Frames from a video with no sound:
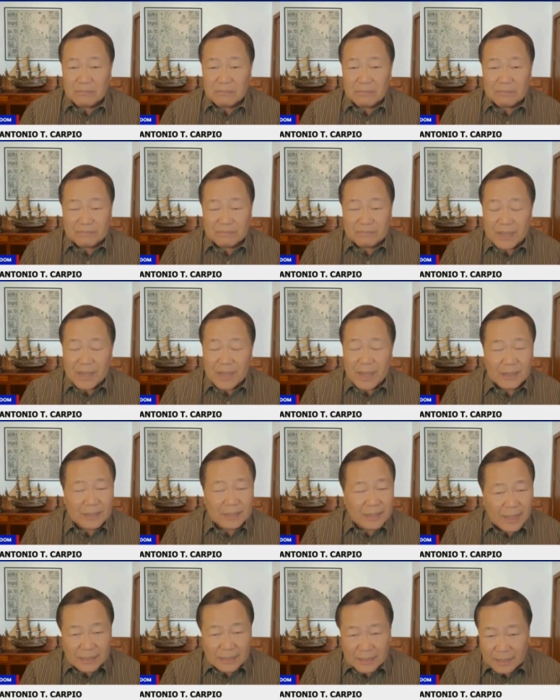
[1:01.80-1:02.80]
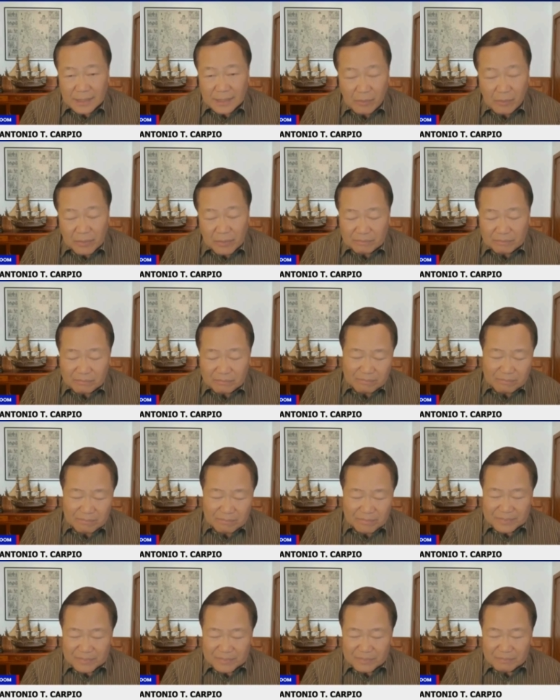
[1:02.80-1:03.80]
ang lahat ng gaw,
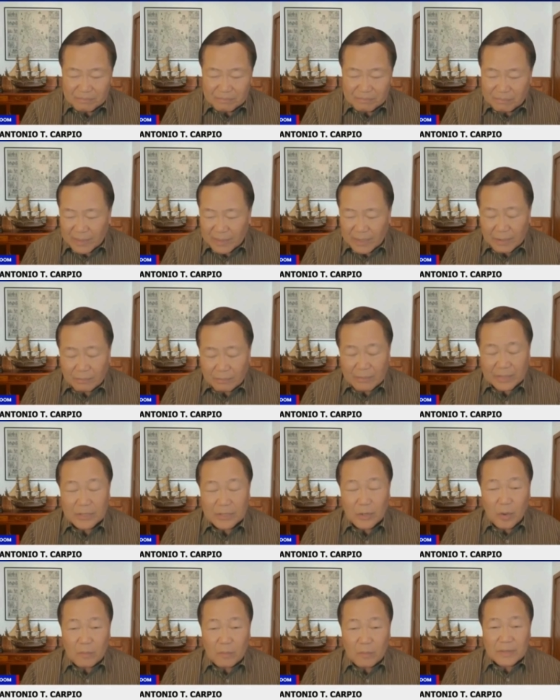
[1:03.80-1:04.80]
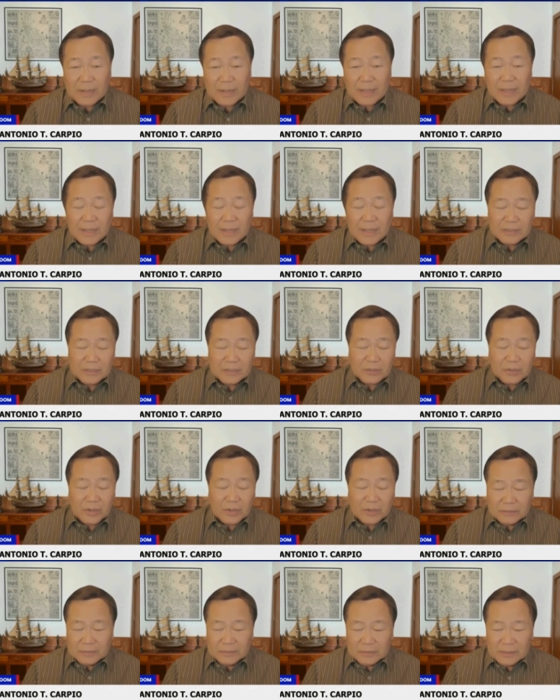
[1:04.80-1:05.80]
uh, maniobra nito
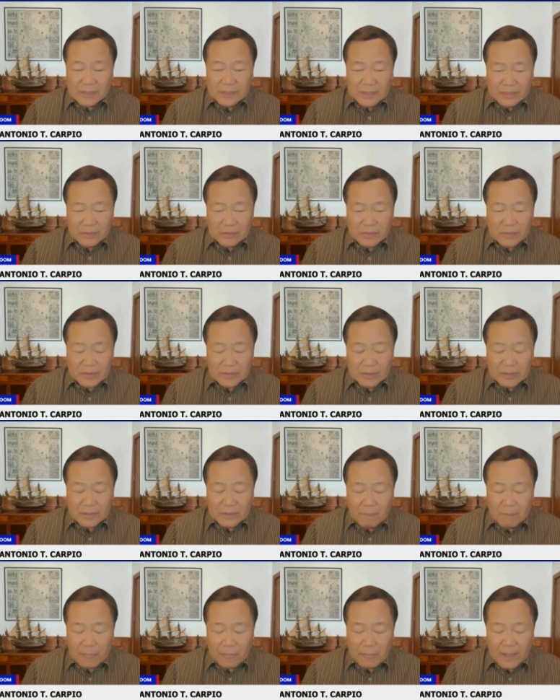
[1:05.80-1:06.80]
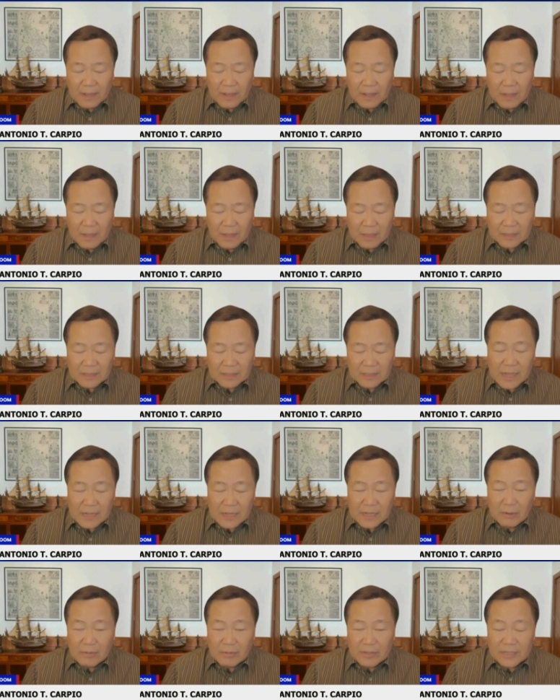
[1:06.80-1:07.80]
yung uh, ginagawa
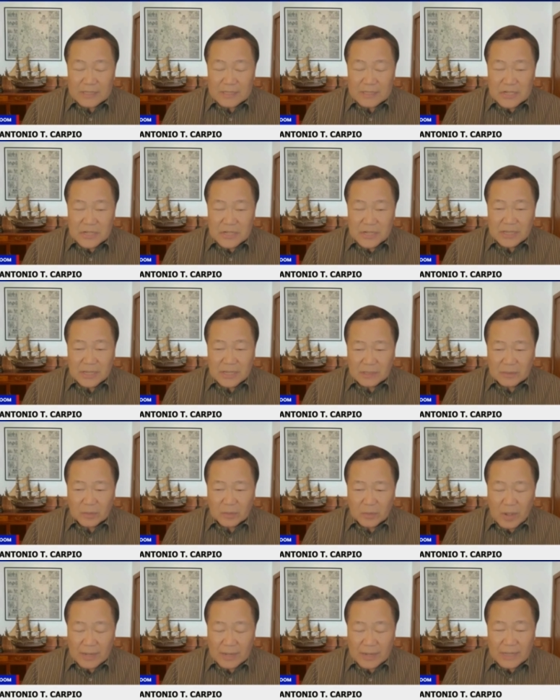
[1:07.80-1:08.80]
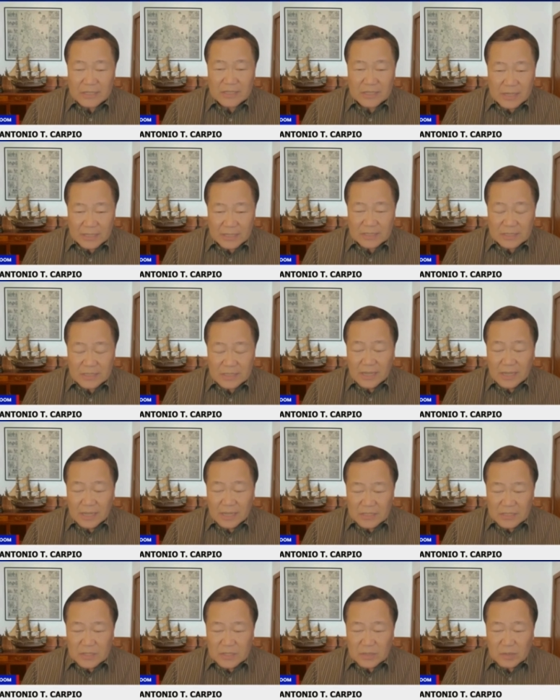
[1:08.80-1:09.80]
ng China to harass us is to
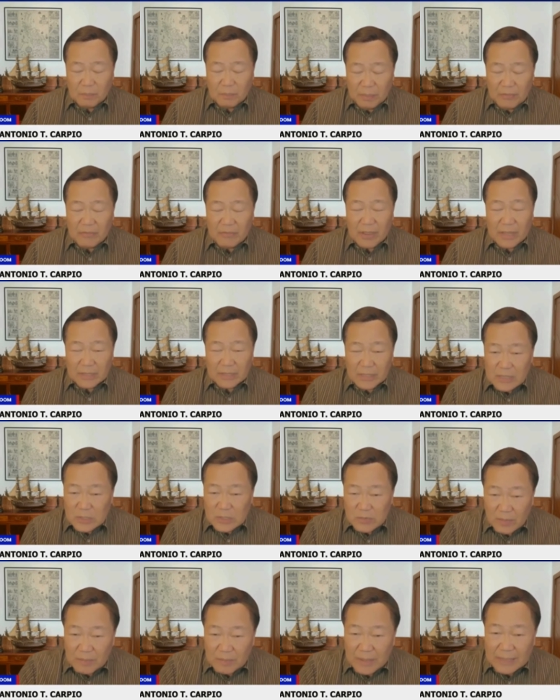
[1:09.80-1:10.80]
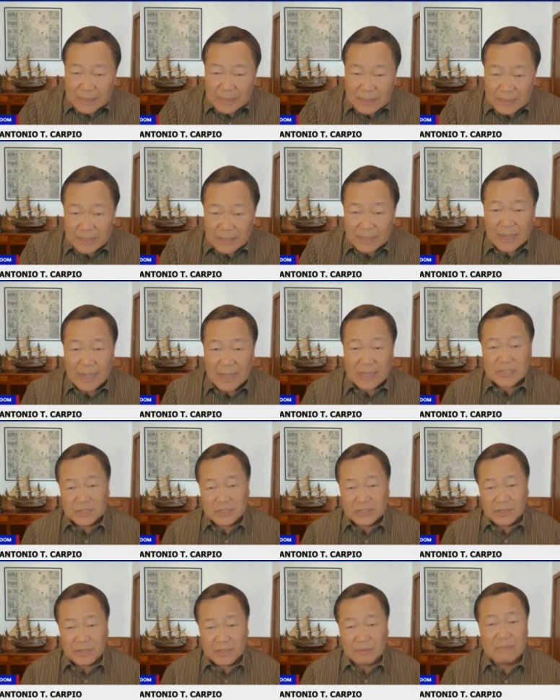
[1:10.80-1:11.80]
prevent us from getting the gas in Reed
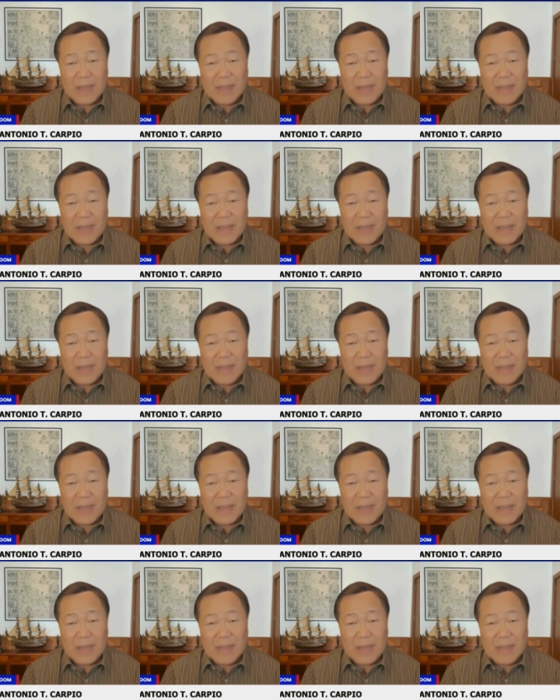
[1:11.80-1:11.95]
Bank.